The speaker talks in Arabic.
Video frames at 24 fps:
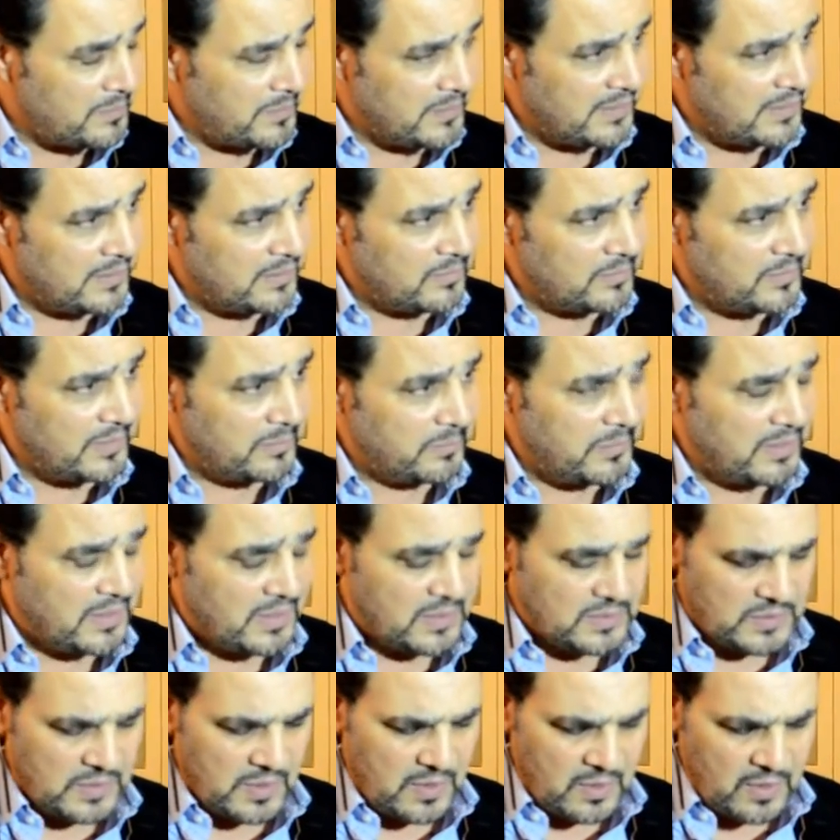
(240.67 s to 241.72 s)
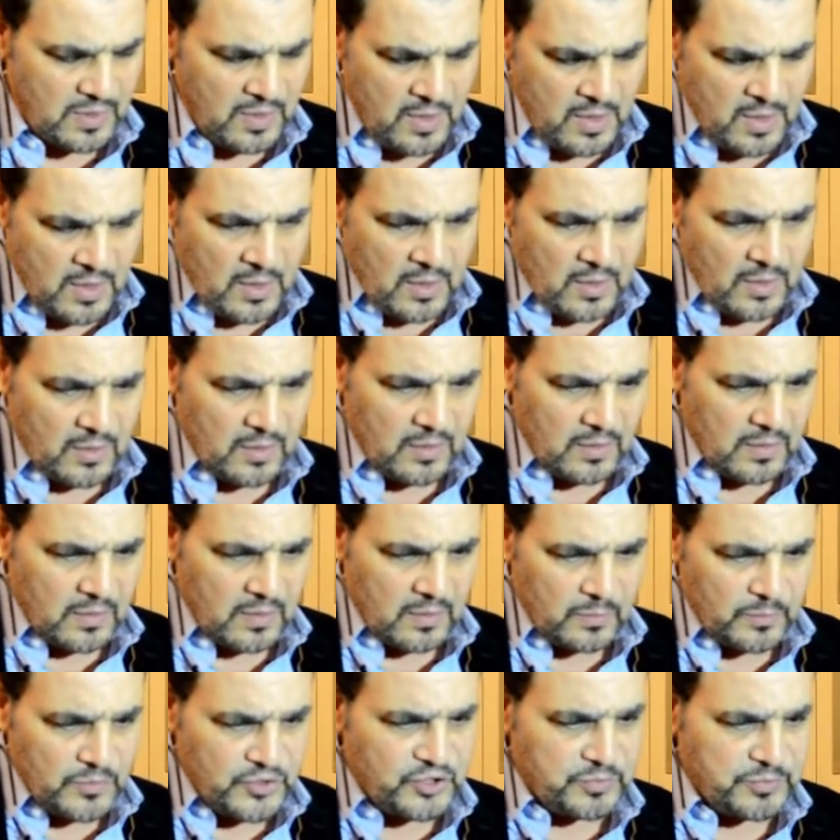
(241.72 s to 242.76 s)
بالاثار
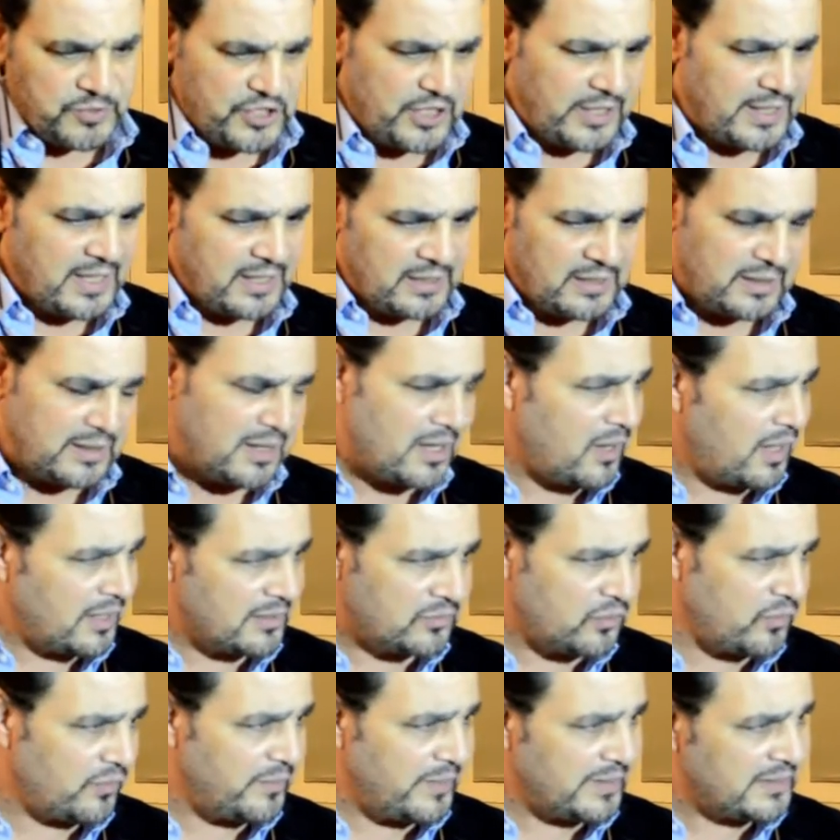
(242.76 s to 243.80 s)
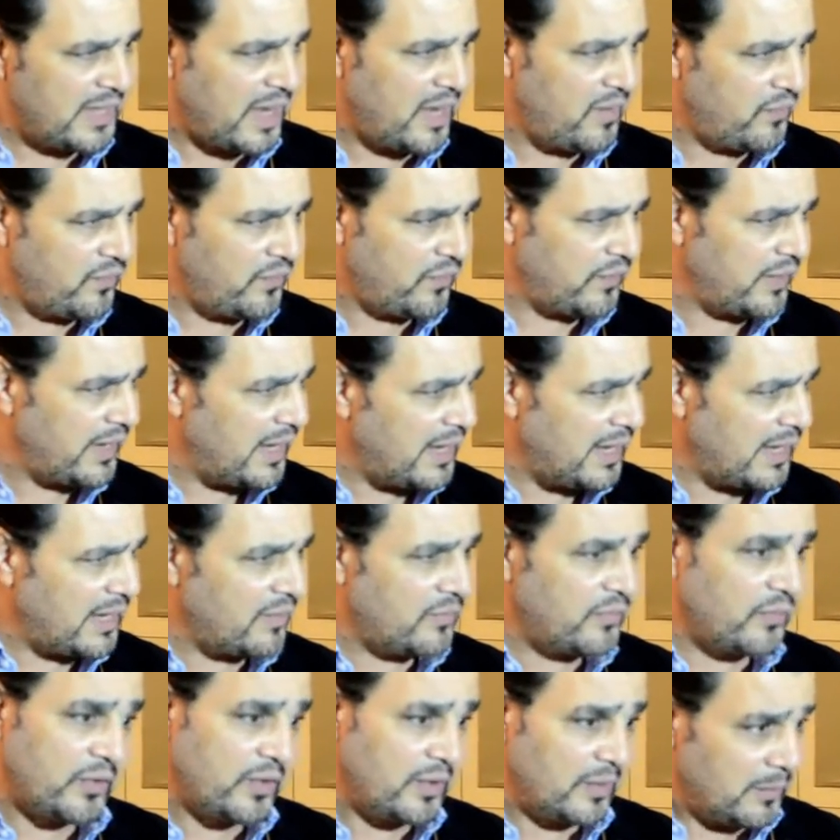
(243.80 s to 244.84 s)
آه، مش مش حكايه ان انا حاطه في متحف لا
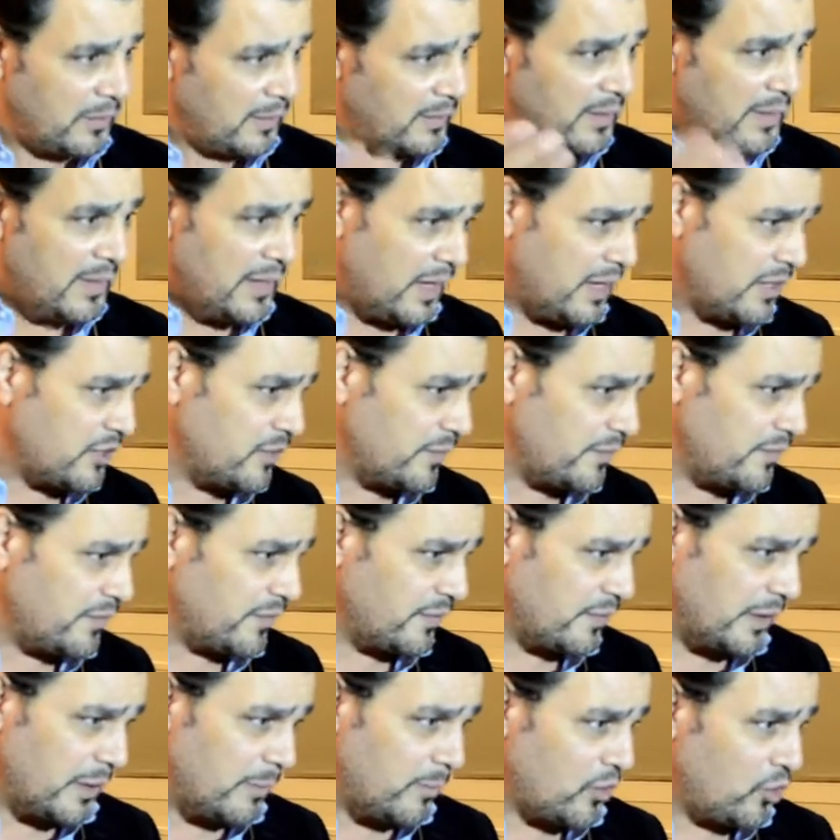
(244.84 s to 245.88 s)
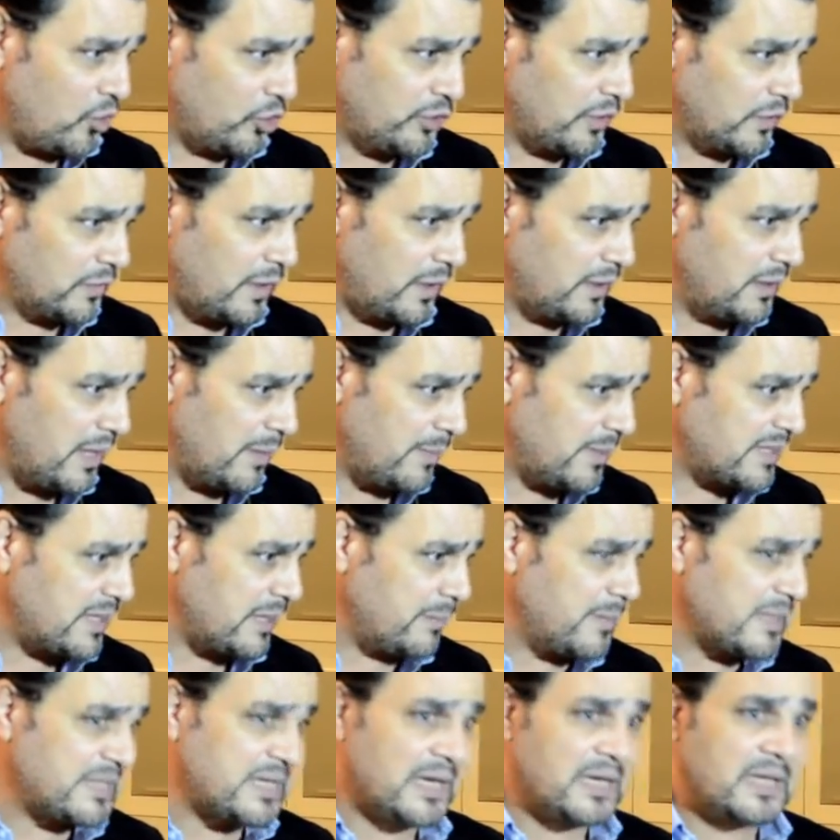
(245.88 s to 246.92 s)
في يعني لما رحت ايطاليا مثلا
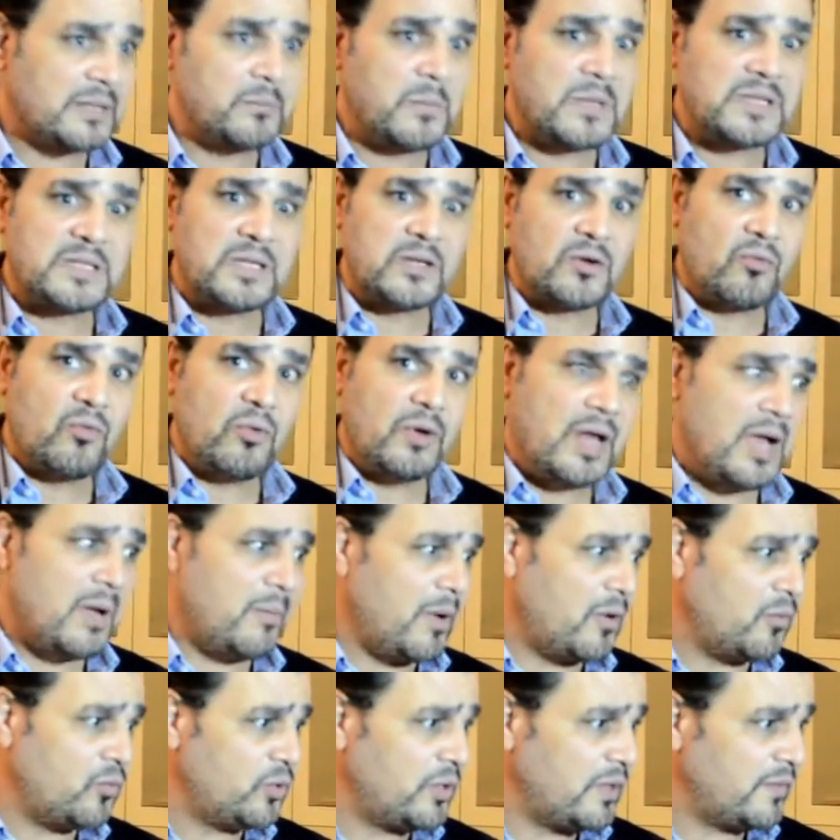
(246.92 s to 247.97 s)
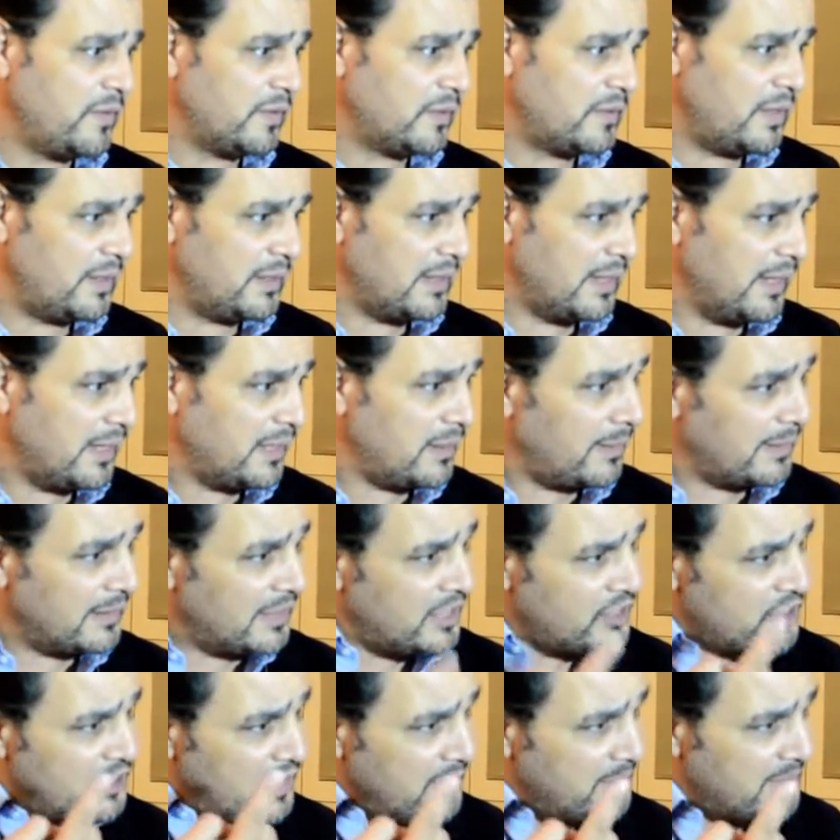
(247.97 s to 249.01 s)
مسلات مصر كلها موجوده في ايطاليا احنا ما
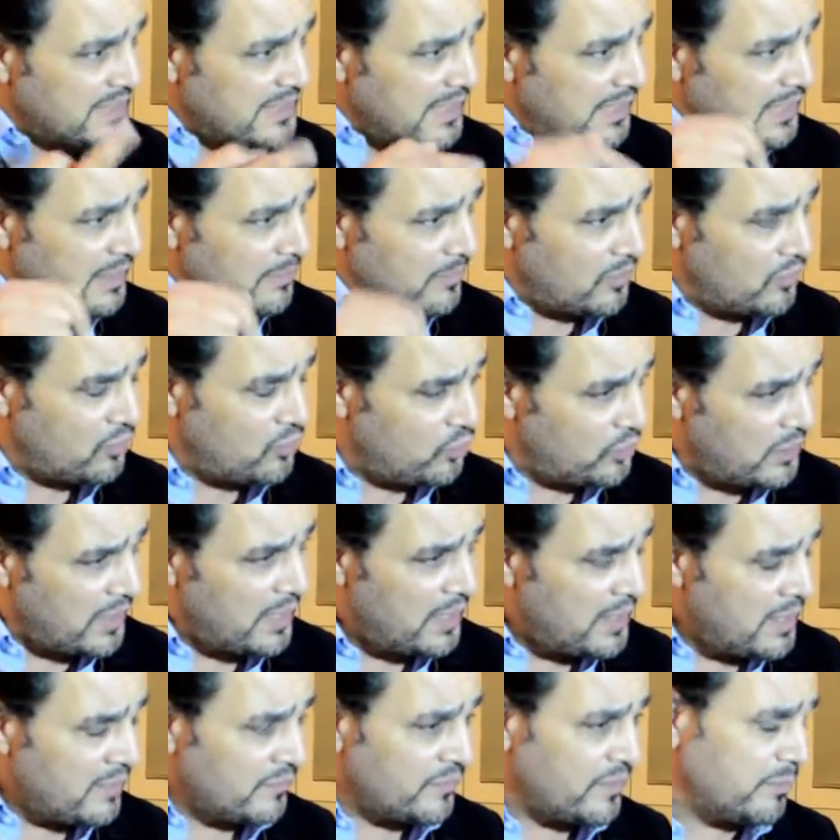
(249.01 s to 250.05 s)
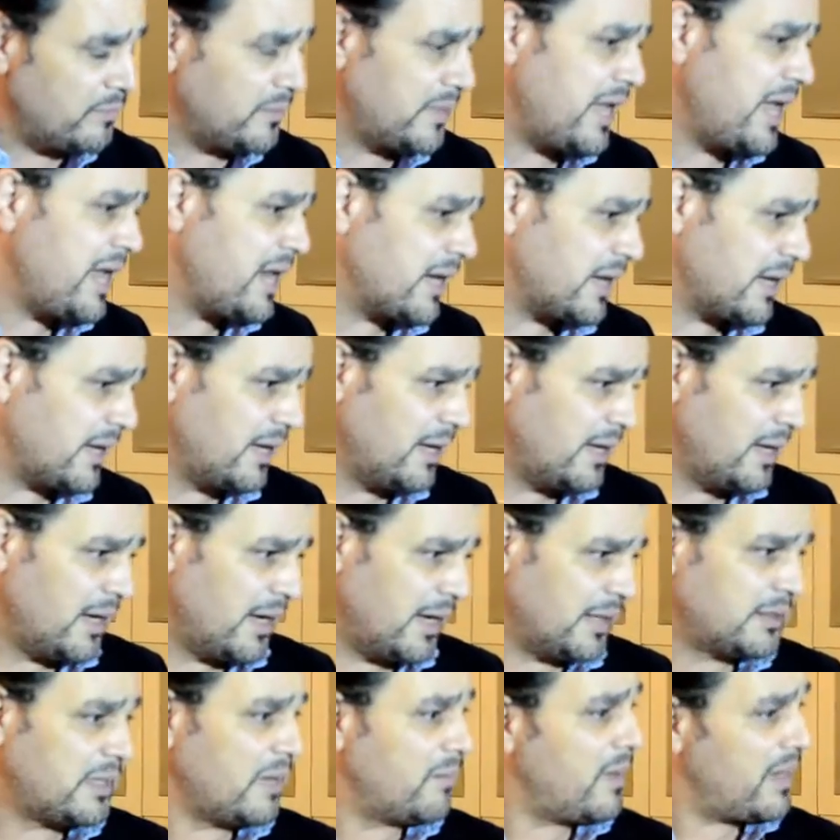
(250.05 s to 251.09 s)
عندناش هنا مسله موجوده في ميدان
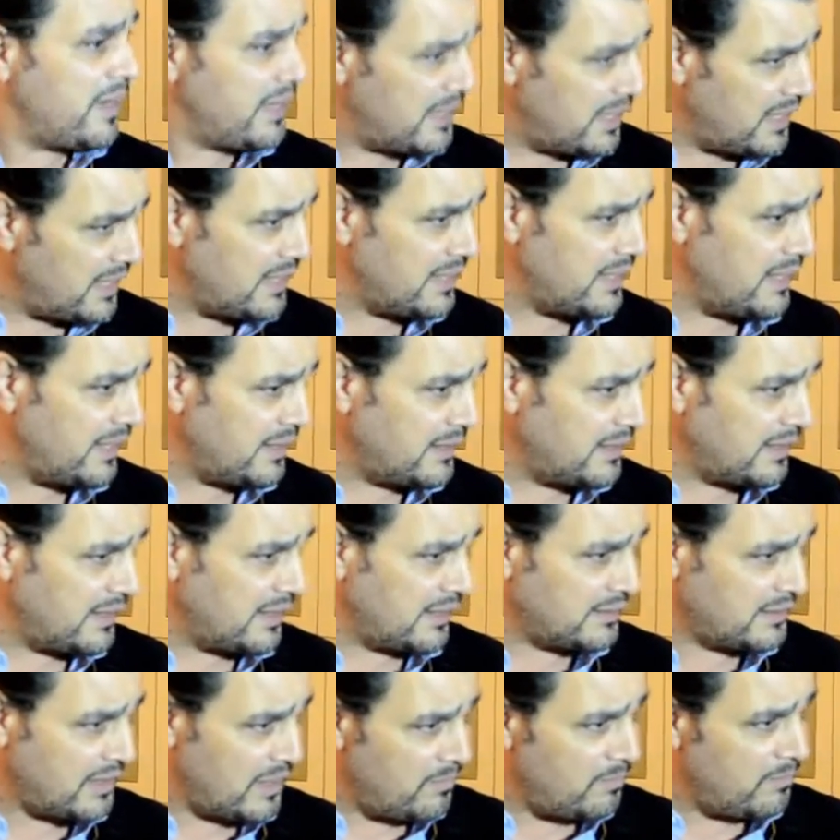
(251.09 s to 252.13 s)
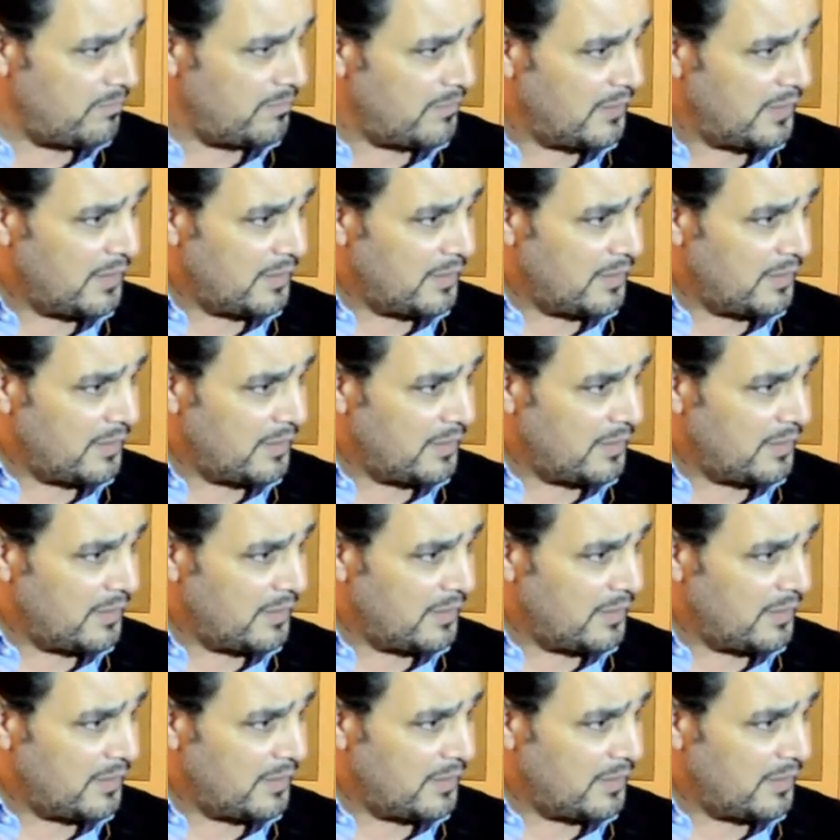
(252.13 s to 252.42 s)
اتمنى ان احنا نهتم